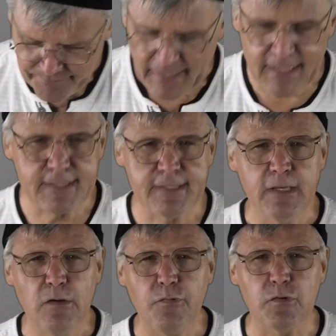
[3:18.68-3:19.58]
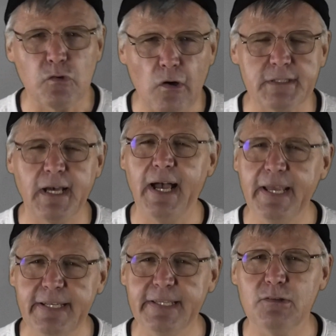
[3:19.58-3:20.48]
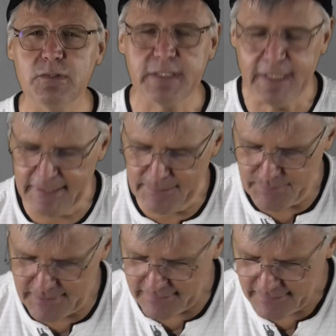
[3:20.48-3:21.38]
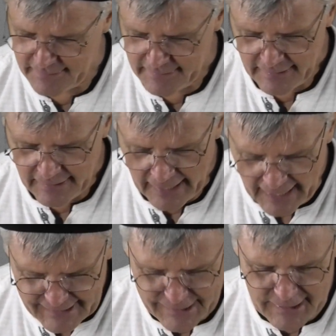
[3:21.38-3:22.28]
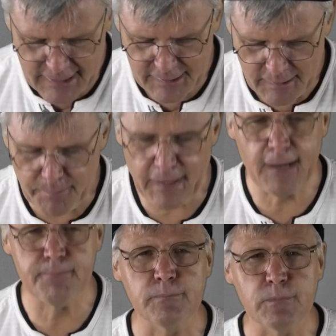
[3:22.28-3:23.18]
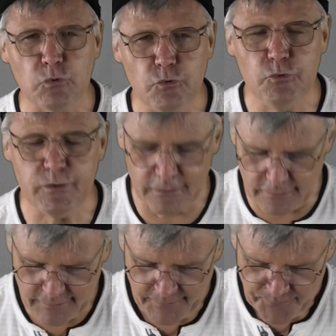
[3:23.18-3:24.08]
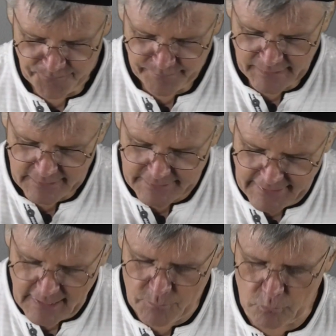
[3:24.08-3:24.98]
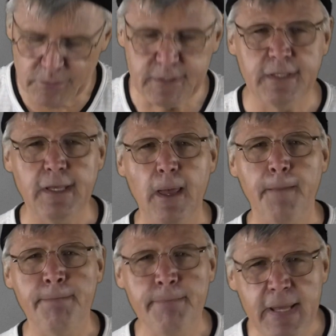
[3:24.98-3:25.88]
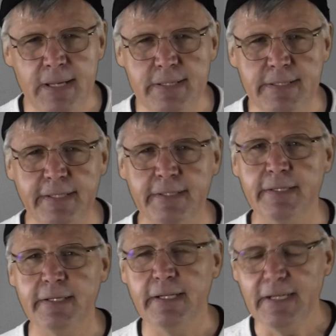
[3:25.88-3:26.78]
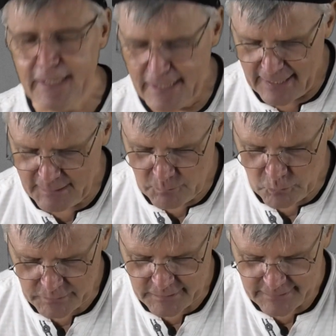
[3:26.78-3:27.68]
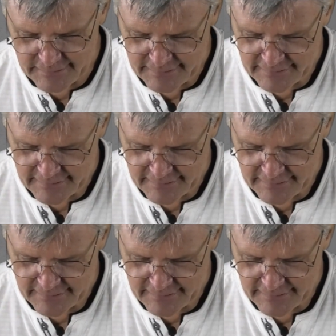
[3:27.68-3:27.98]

als von Gott Heilige und Geliebte, herzliches Erbarmen, Güte, Demut, Milde, Langmut.